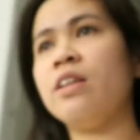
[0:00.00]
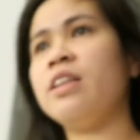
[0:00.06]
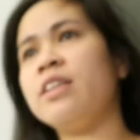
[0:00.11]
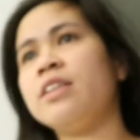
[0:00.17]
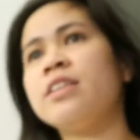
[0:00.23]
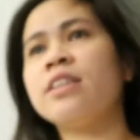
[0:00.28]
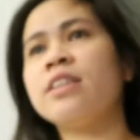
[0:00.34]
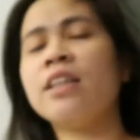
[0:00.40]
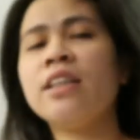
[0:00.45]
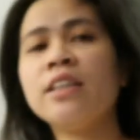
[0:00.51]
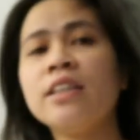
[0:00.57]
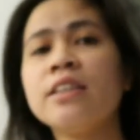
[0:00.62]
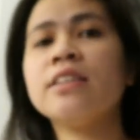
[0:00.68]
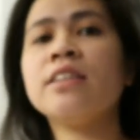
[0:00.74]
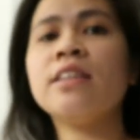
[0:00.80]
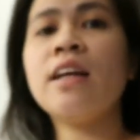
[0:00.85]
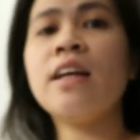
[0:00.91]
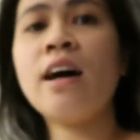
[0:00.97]

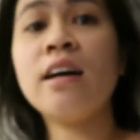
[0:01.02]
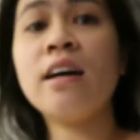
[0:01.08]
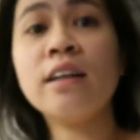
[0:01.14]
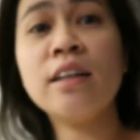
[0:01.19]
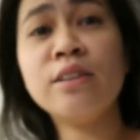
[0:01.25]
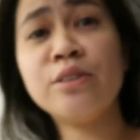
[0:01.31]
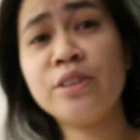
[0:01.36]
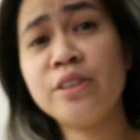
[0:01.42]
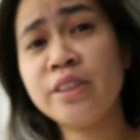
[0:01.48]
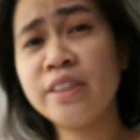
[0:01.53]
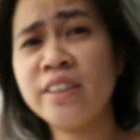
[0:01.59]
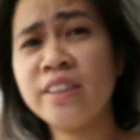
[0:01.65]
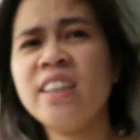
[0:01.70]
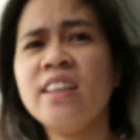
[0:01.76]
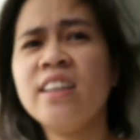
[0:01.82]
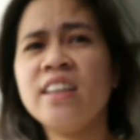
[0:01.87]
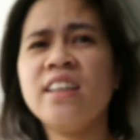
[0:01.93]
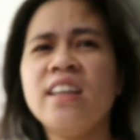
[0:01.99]
linis-linis lang, ganun.
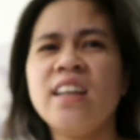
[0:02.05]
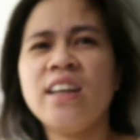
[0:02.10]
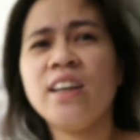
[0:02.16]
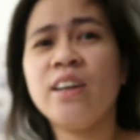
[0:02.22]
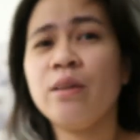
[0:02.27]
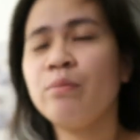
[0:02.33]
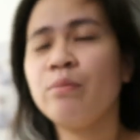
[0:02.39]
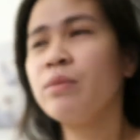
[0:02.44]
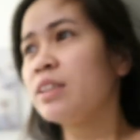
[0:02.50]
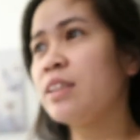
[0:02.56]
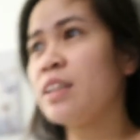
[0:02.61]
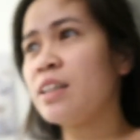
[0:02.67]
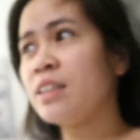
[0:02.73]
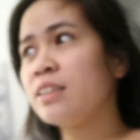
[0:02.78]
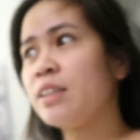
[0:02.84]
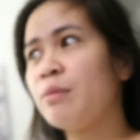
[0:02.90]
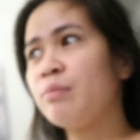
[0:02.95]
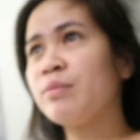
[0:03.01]

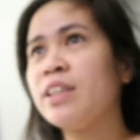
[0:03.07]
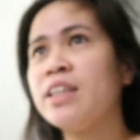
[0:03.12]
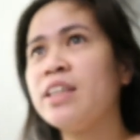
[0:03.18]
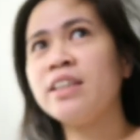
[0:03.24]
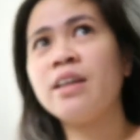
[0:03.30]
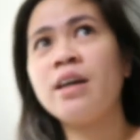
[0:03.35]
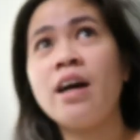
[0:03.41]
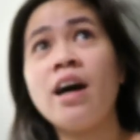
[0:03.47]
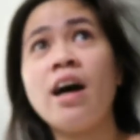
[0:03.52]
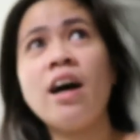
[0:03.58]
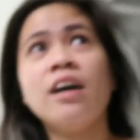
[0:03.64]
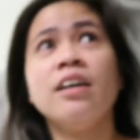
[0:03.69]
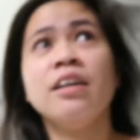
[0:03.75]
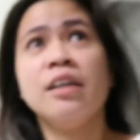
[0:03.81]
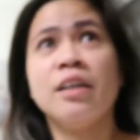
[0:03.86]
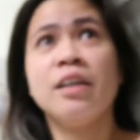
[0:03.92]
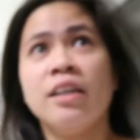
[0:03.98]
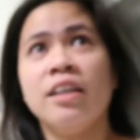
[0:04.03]
Basta something na
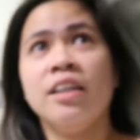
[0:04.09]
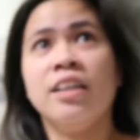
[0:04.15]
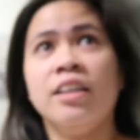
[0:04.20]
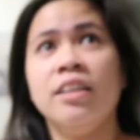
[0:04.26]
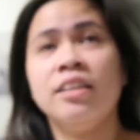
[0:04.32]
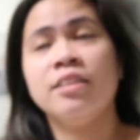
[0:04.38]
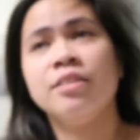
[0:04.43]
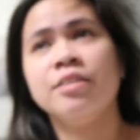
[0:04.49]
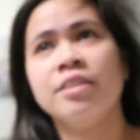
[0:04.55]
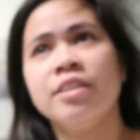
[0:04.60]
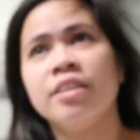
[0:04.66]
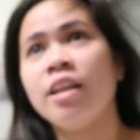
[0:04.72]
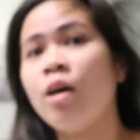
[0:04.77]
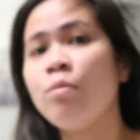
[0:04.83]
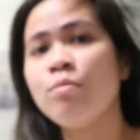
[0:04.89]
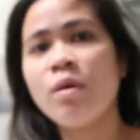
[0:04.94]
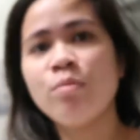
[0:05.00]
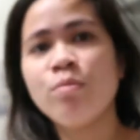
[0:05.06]

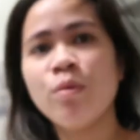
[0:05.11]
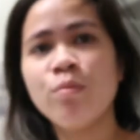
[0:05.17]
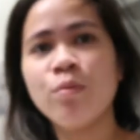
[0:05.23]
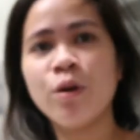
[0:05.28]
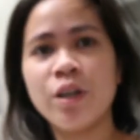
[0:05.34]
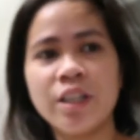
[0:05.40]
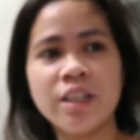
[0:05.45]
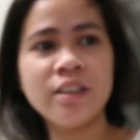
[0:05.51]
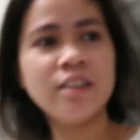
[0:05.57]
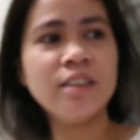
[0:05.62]
hindi ako maboboard,